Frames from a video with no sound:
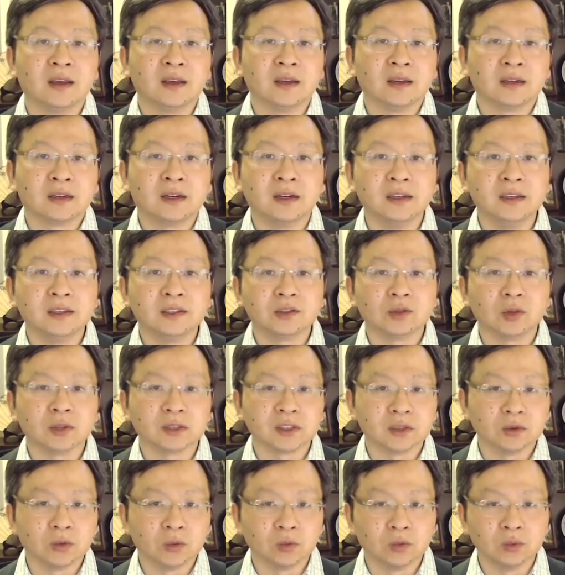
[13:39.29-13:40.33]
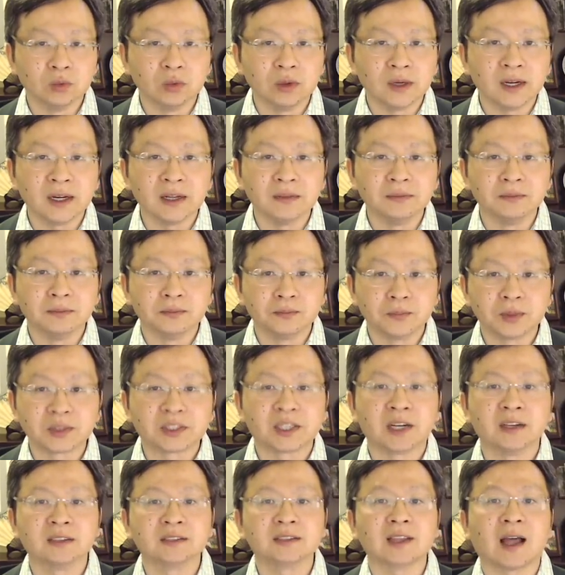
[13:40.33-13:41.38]
可以说是无恨不
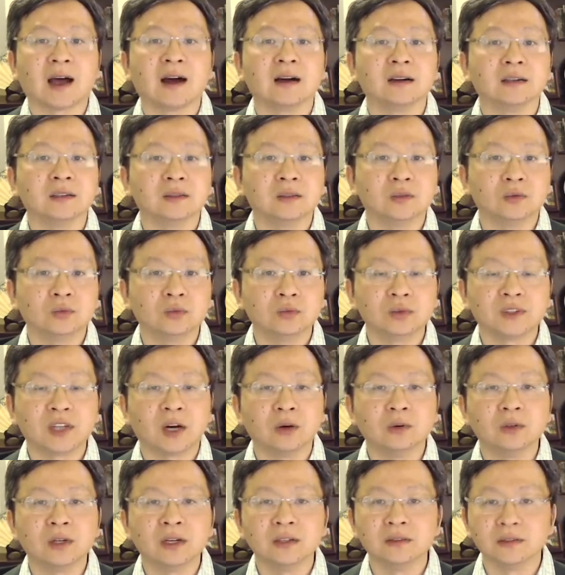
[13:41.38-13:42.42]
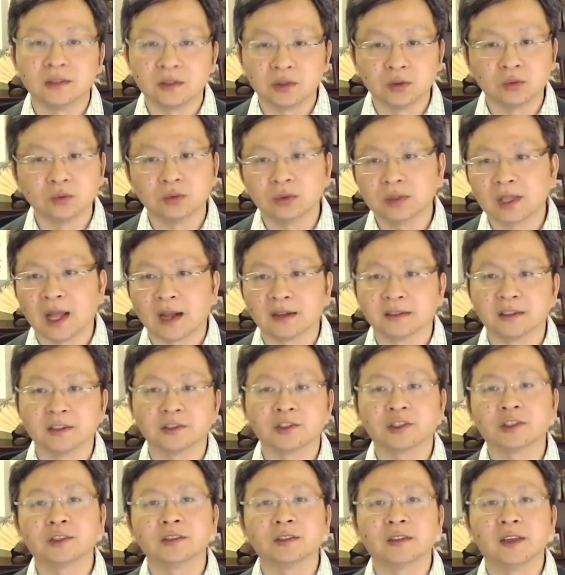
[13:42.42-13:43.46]
成党，无仇恨就无党的
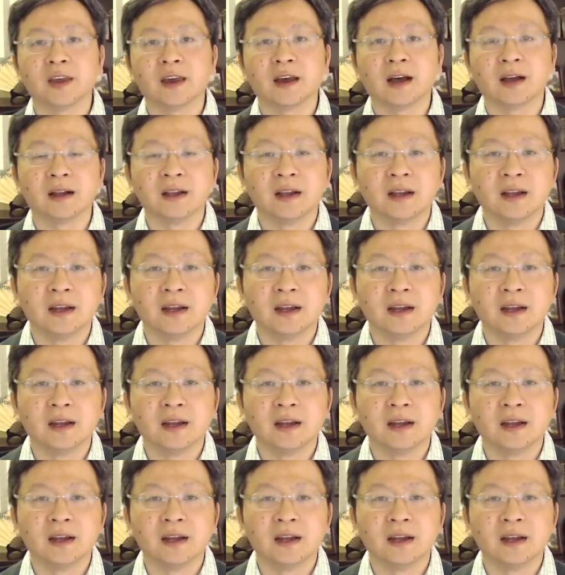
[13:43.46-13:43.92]
事业啊。